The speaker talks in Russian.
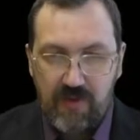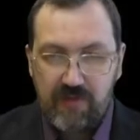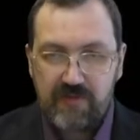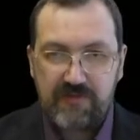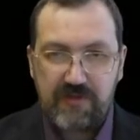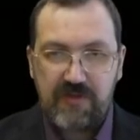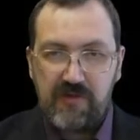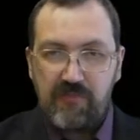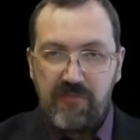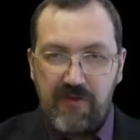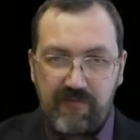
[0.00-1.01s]
То есть, смотрите,
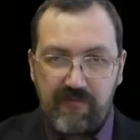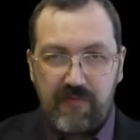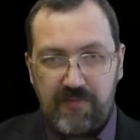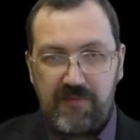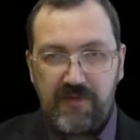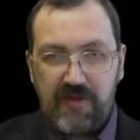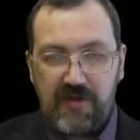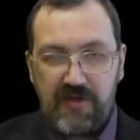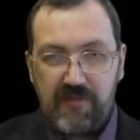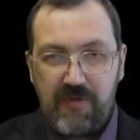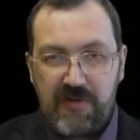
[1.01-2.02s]
первое
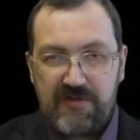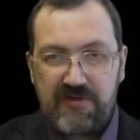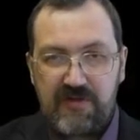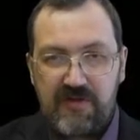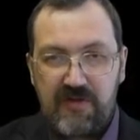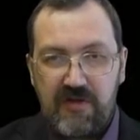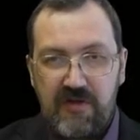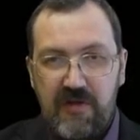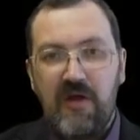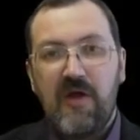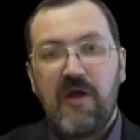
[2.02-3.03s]
упоминание без
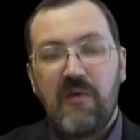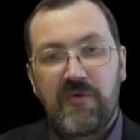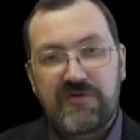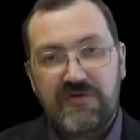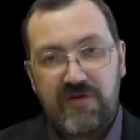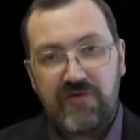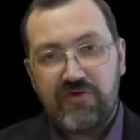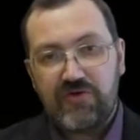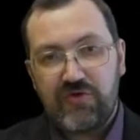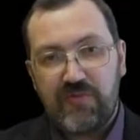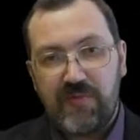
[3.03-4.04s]
артикля,
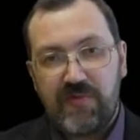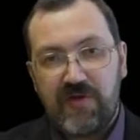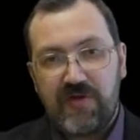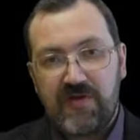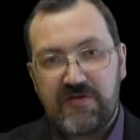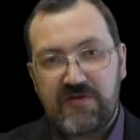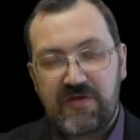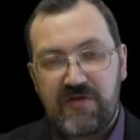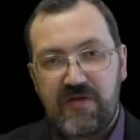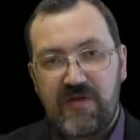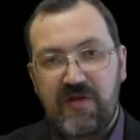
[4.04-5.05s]
последующее упоминание с
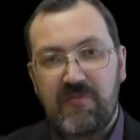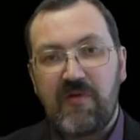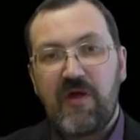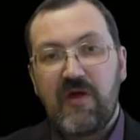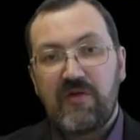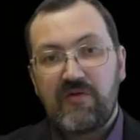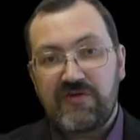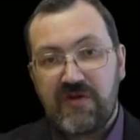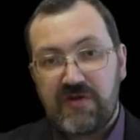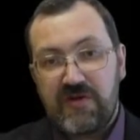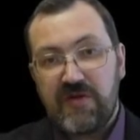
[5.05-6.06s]
артиклем. То есть,
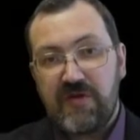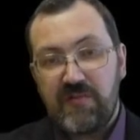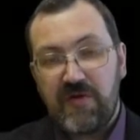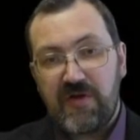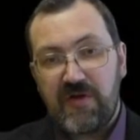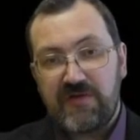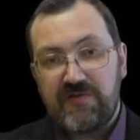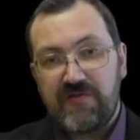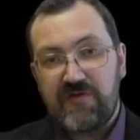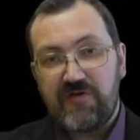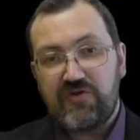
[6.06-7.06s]
артикль
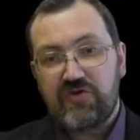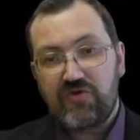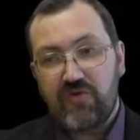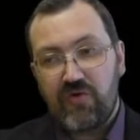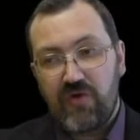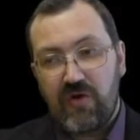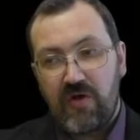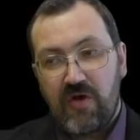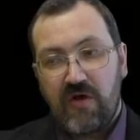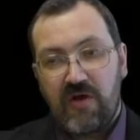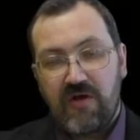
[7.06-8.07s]
показывает, что
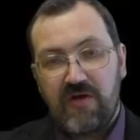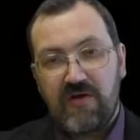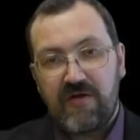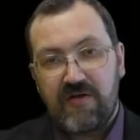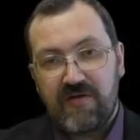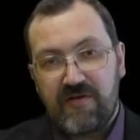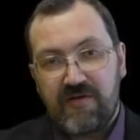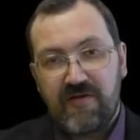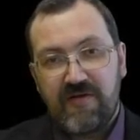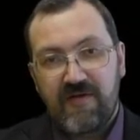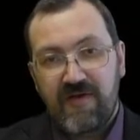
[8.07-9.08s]
а,
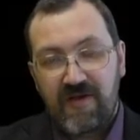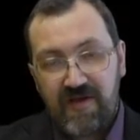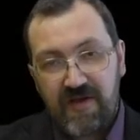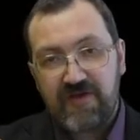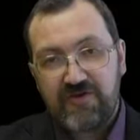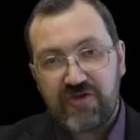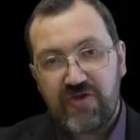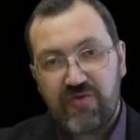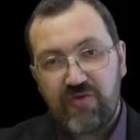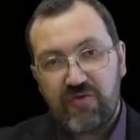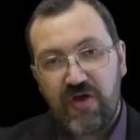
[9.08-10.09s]
речь
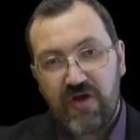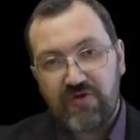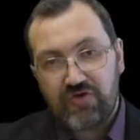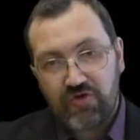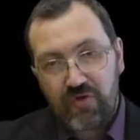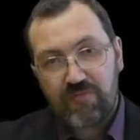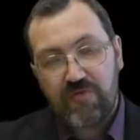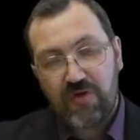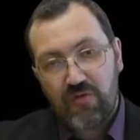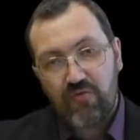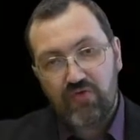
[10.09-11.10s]
идет о
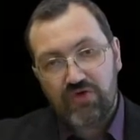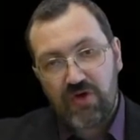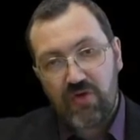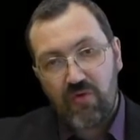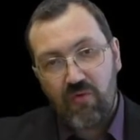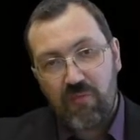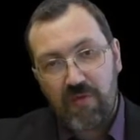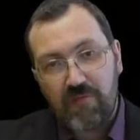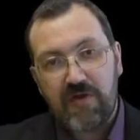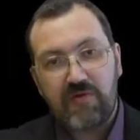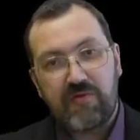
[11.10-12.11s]
чем-то уже
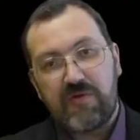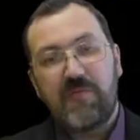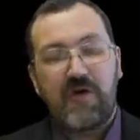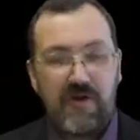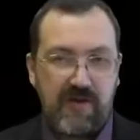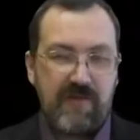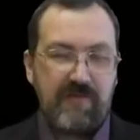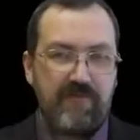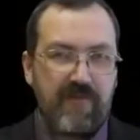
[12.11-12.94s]
упомянутом ранее.